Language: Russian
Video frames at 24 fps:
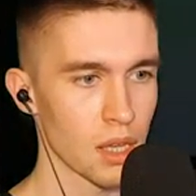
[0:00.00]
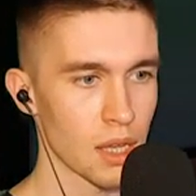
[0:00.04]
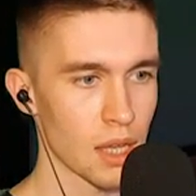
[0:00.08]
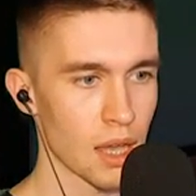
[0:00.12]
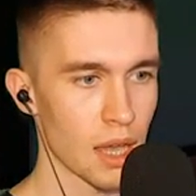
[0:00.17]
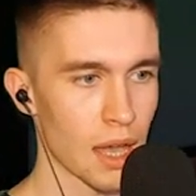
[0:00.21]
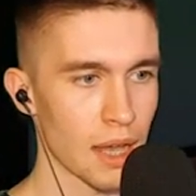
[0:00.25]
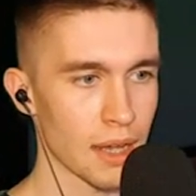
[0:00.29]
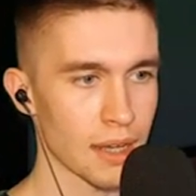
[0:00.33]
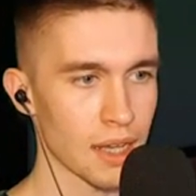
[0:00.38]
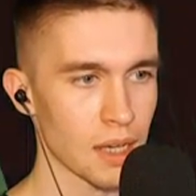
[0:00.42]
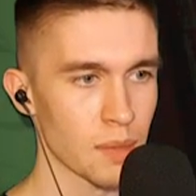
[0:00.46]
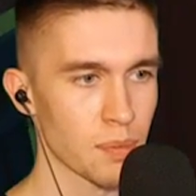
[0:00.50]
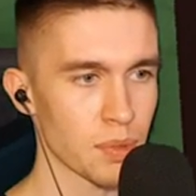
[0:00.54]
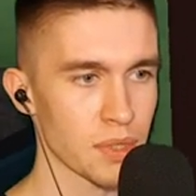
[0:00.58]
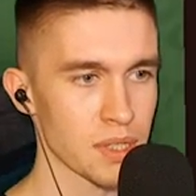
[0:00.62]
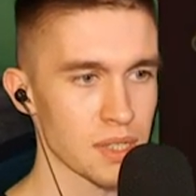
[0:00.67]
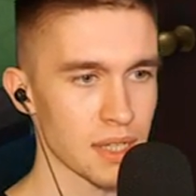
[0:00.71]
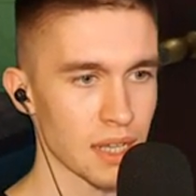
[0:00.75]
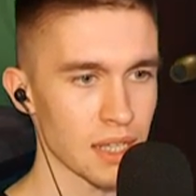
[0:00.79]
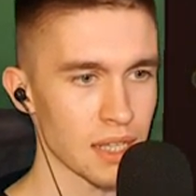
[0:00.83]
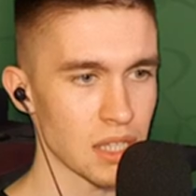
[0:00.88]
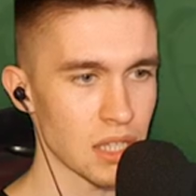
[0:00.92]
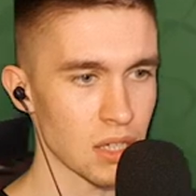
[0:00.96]
А как
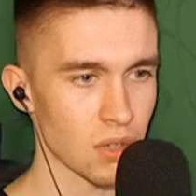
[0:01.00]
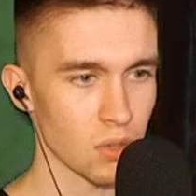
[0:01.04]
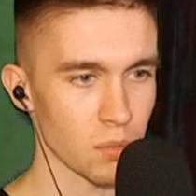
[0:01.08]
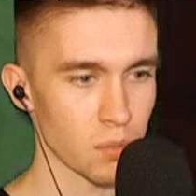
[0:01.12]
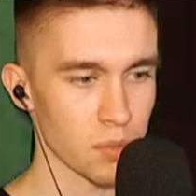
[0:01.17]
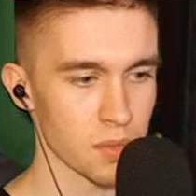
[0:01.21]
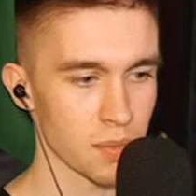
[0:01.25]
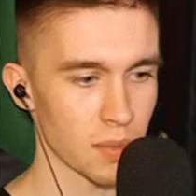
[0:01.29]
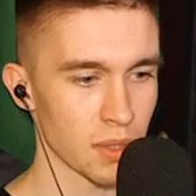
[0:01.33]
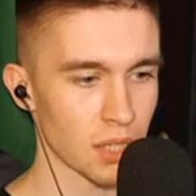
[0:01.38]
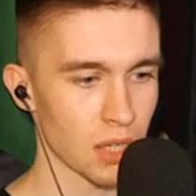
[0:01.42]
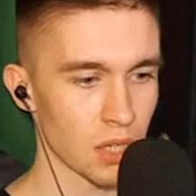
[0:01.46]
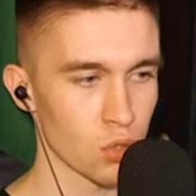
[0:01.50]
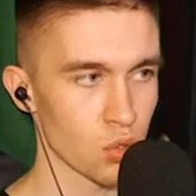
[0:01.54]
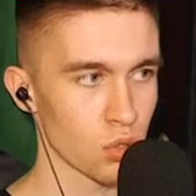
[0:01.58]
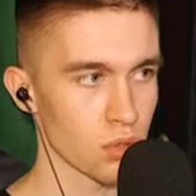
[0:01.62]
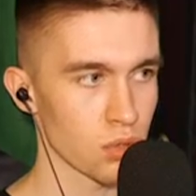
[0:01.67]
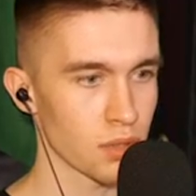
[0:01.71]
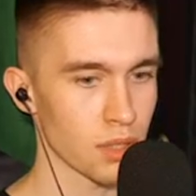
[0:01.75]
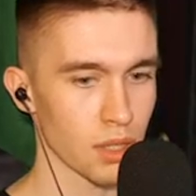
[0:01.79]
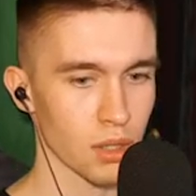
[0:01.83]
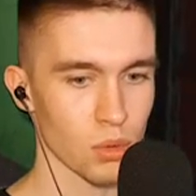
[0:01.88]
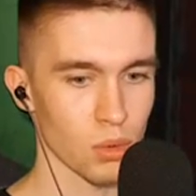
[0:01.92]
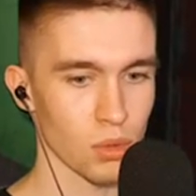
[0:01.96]
просканировать, посмотреть, что это
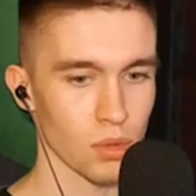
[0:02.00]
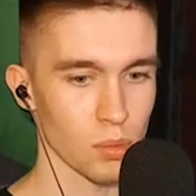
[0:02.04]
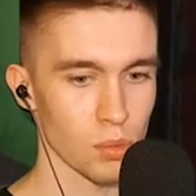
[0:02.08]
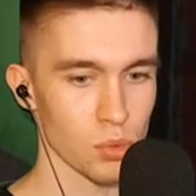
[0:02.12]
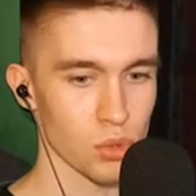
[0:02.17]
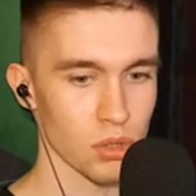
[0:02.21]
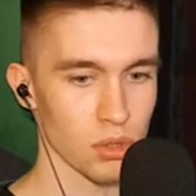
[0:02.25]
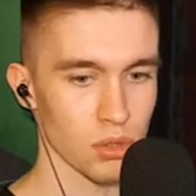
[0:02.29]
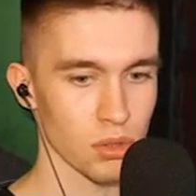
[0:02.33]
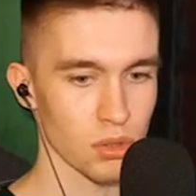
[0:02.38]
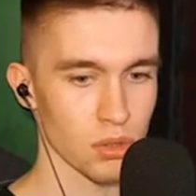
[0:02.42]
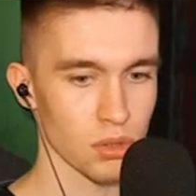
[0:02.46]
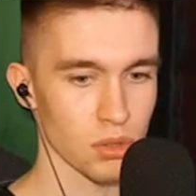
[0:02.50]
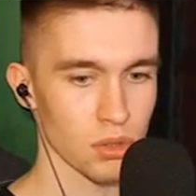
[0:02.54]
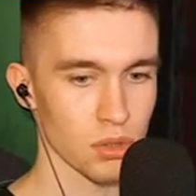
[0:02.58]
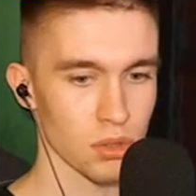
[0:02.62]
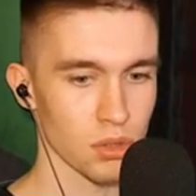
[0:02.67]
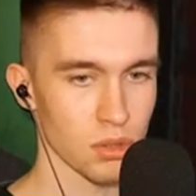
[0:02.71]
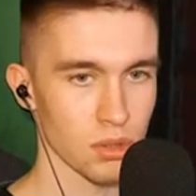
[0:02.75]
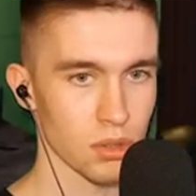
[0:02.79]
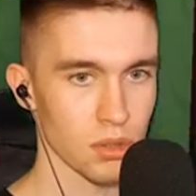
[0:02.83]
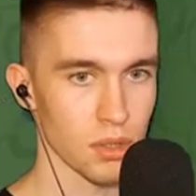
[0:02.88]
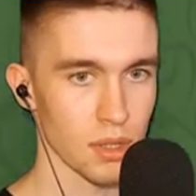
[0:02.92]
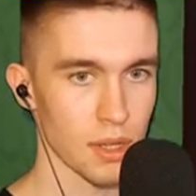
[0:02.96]
такое вообще?
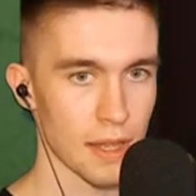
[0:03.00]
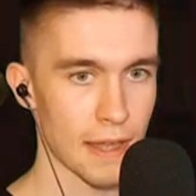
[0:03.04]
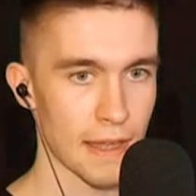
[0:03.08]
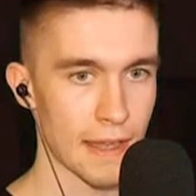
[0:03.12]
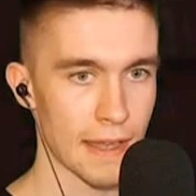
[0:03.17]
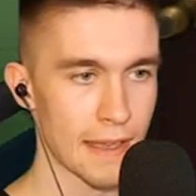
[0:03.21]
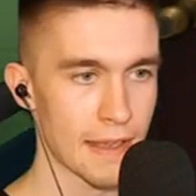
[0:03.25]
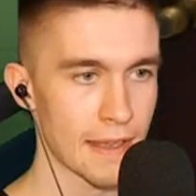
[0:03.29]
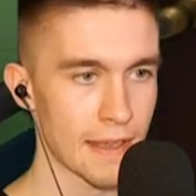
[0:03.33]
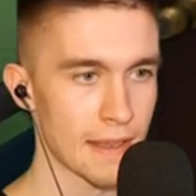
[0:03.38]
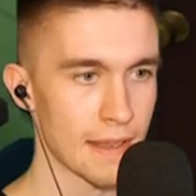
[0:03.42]
А?